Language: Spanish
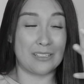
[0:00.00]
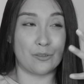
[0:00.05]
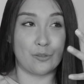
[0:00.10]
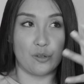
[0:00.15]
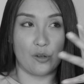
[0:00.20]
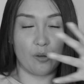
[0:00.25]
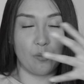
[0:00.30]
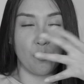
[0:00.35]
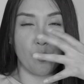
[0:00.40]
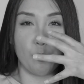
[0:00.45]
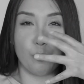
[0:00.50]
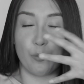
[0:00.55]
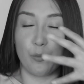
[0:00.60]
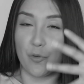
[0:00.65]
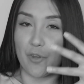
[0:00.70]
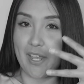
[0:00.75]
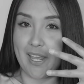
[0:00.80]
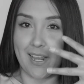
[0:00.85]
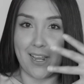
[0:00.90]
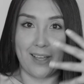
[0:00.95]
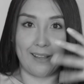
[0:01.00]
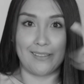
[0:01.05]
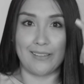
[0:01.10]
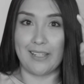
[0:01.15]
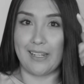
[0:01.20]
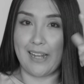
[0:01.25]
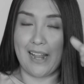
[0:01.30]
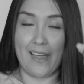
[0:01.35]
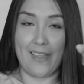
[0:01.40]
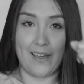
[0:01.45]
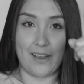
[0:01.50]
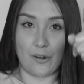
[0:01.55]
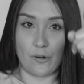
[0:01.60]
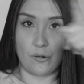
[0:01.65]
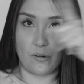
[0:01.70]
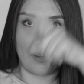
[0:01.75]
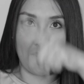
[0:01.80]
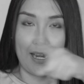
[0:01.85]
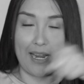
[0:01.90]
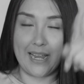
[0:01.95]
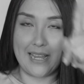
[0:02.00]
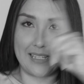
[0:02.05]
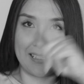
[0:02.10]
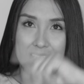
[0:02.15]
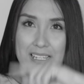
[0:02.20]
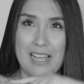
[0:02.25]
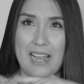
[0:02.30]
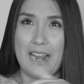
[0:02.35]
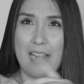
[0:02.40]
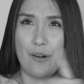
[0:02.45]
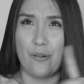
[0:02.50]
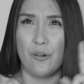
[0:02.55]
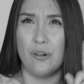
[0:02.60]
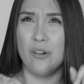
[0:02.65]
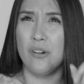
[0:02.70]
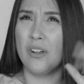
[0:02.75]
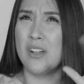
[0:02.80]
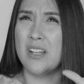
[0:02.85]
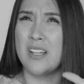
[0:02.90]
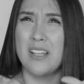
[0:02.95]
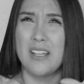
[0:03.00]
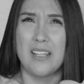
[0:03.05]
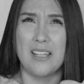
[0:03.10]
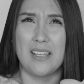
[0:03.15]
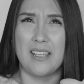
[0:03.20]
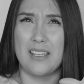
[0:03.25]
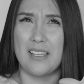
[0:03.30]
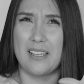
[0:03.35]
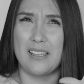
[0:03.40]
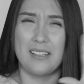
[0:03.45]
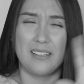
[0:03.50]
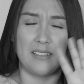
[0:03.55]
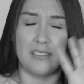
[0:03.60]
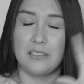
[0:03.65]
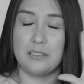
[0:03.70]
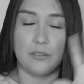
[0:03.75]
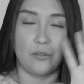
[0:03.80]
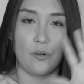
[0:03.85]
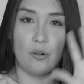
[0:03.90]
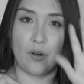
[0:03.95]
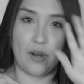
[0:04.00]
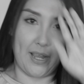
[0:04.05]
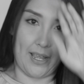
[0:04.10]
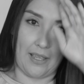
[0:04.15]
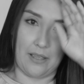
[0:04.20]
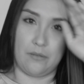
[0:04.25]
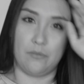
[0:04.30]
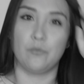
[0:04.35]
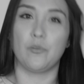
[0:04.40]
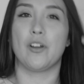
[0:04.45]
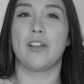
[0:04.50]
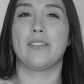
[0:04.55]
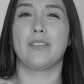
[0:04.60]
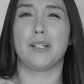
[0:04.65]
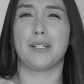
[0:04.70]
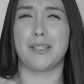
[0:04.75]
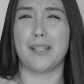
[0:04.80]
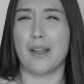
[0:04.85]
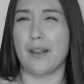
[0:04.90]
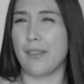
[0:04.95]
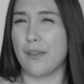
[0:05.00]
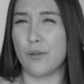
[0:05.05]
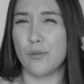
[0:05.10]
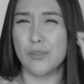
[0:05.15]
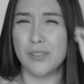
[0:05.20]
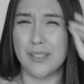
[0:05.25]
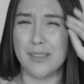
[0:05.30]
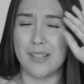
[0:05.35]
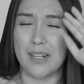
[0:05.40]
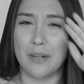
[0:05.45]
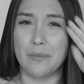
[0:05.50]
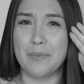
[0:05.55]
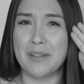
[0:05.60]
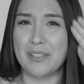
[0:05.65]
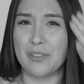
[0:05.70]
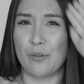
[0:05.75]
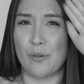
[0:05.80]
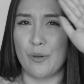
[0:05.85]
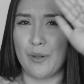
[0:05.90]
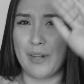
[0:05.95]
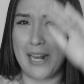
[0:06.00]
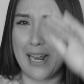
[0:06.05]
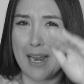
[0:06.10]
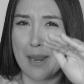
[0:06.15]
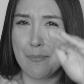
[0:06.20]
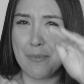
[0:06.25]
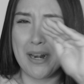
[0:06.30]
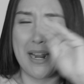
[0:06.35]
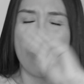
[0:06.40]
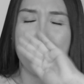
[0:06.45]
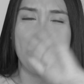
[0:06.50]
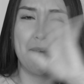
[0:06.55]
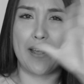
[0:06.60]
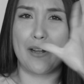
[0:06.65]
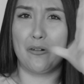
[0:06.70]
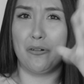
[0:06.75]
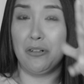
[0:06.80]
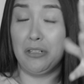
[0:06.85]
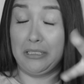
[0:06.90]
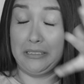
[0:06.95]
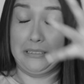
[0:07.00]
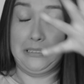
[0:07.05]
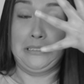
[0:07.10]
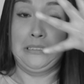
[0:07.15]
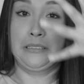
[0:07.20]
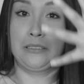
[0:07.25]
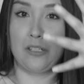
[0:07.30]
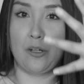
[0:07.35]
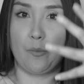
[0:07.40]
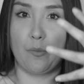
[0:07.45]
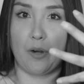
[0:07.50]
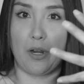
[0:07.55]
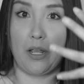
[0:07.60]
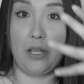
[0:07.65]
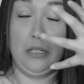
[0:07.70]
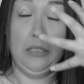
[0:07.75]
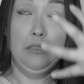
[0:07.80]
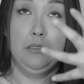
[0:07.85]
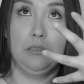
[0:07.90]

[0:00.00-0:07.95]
Estoy como muy encandilada con ese aro. Eh, ok, voy a tratar de concentrarme solo en la cámara, pero como que...